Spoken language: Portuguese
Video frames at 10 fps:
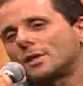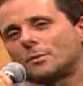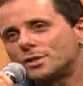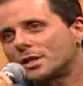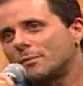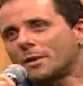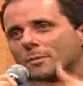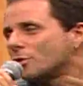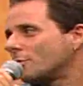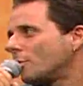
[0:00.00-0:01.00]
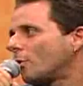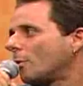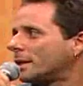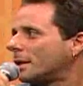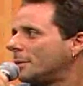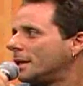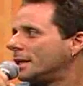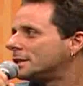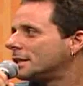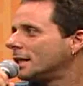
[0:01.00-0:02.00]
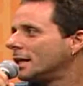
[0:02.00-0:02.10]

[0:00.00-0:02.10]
a música me absorveu completamente.